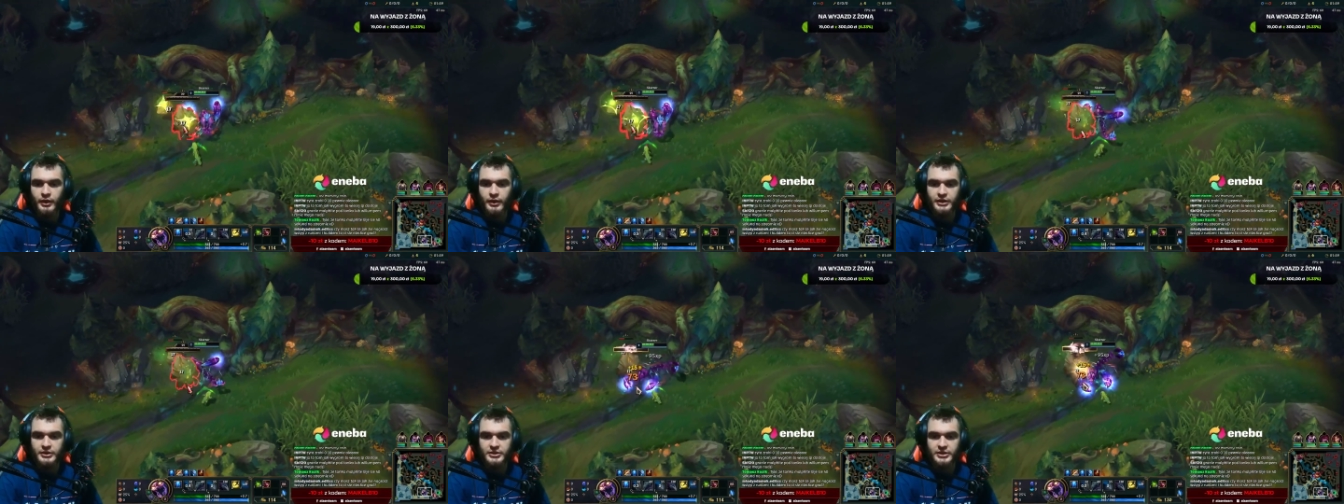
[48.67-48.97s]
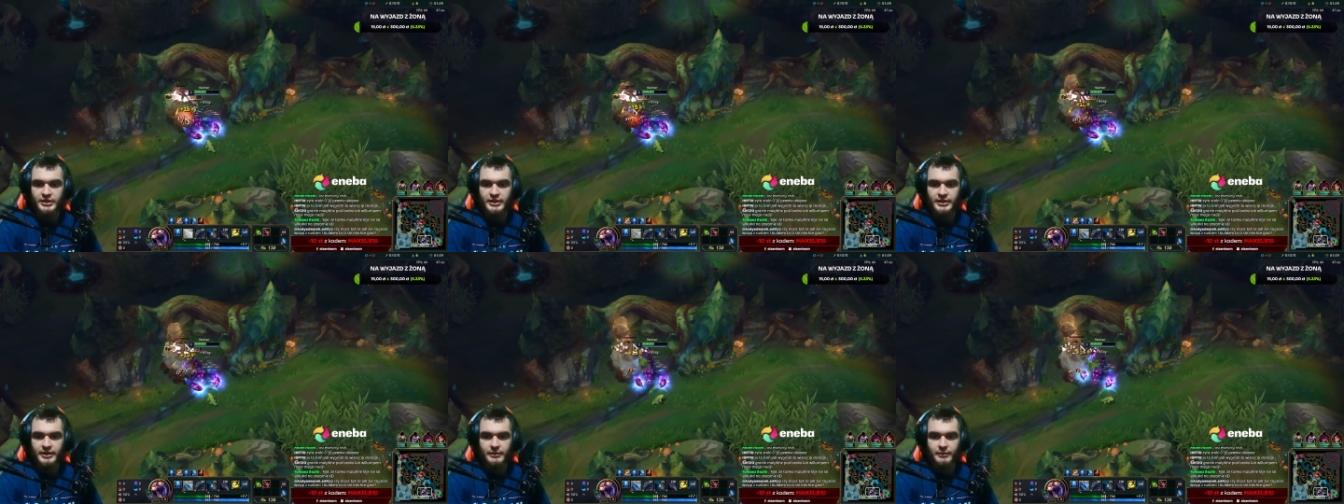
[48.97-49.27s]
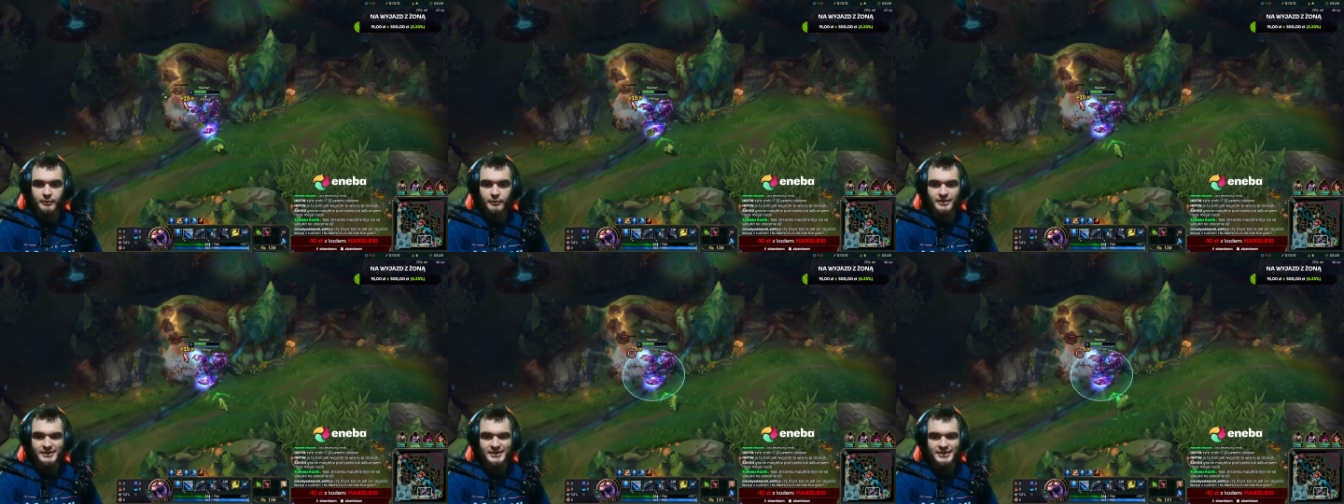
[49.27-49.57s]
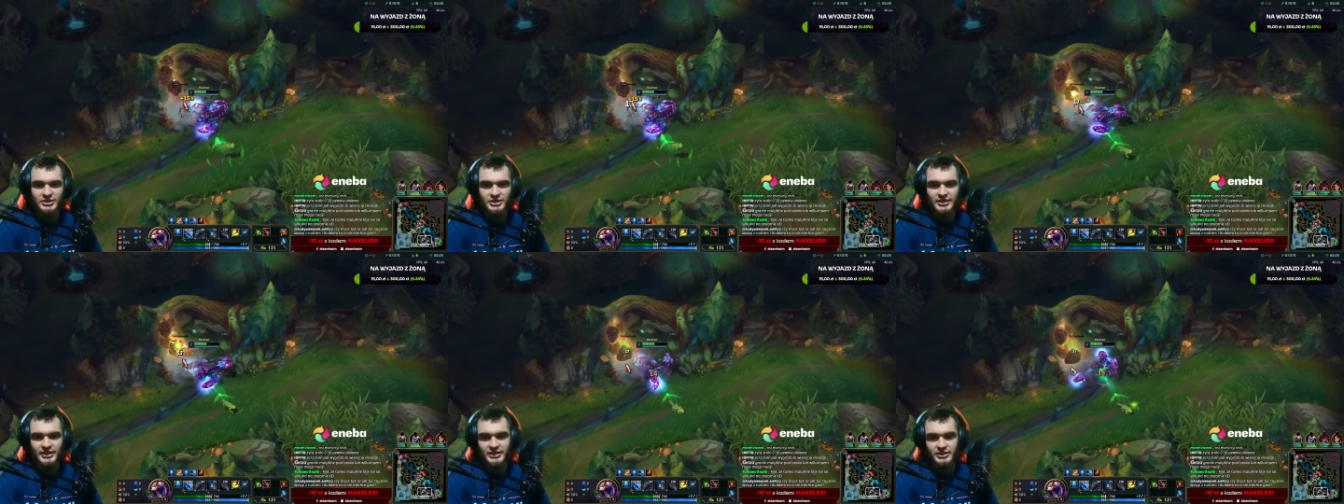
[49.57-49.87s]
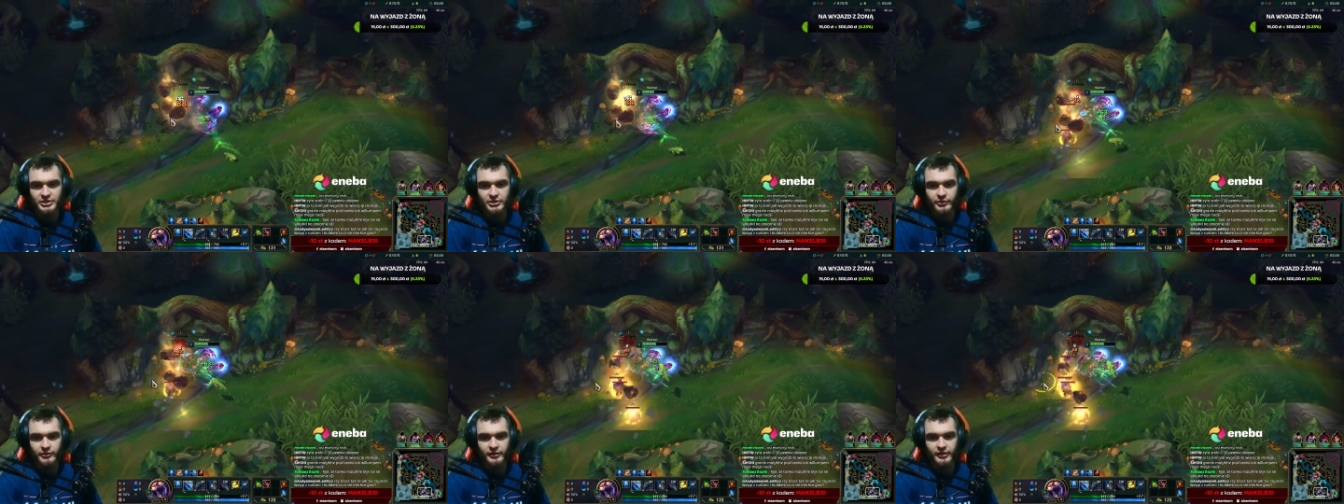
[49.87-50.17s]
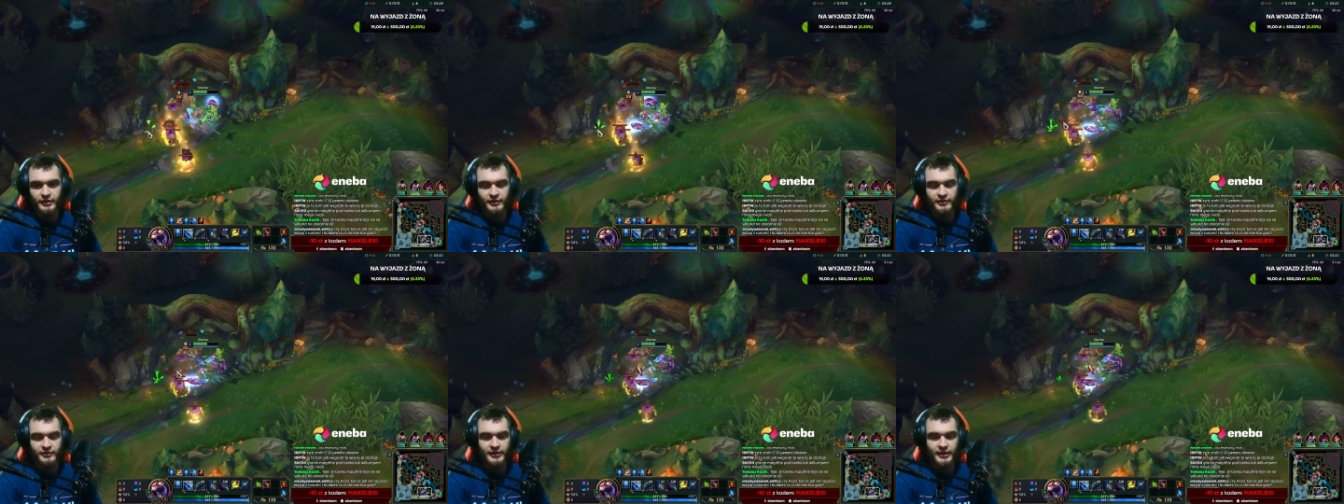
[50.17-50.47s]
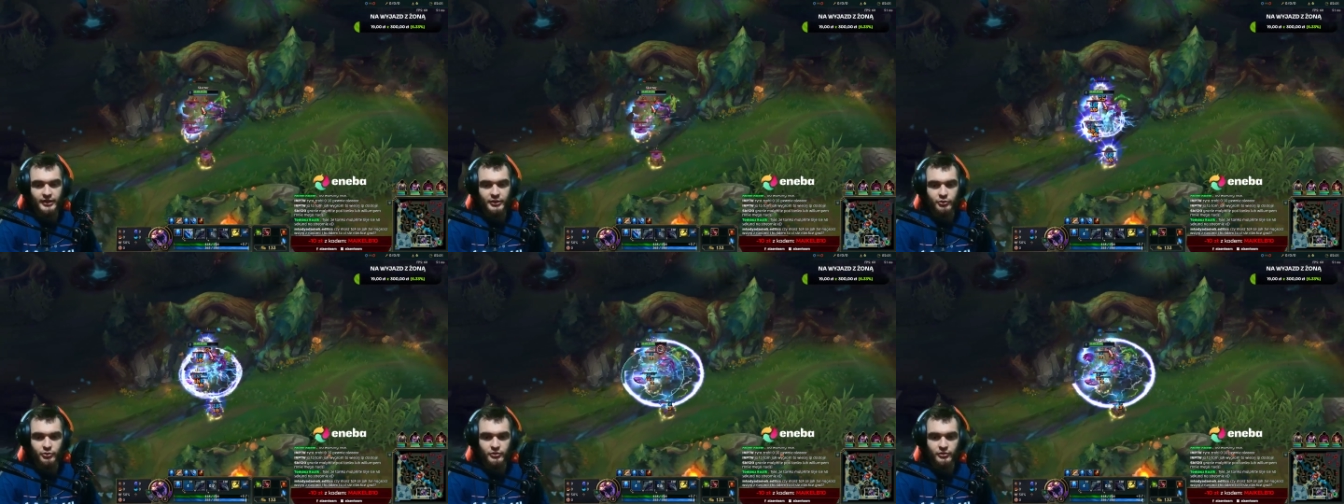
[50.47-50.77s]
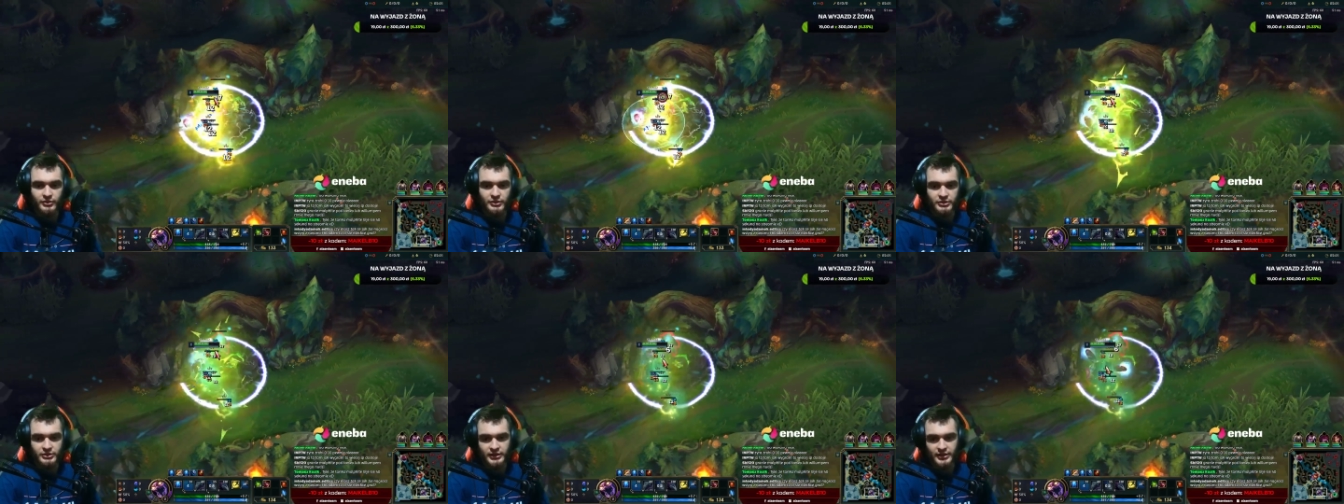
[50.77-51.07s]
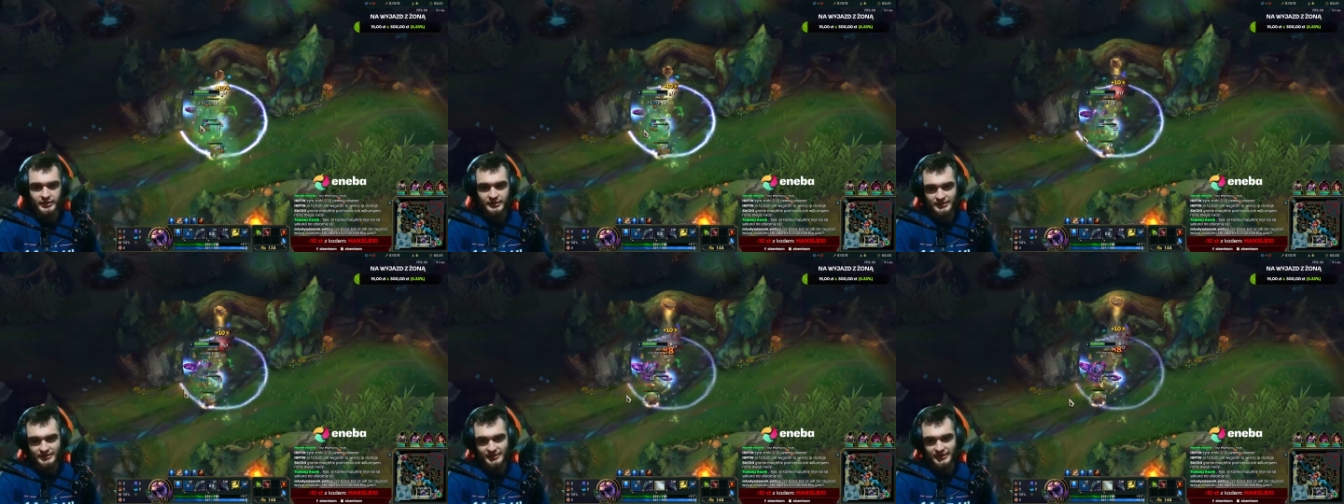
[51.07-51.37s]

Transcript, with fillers: Jeżeli zaczynacie od red sightu i właśnie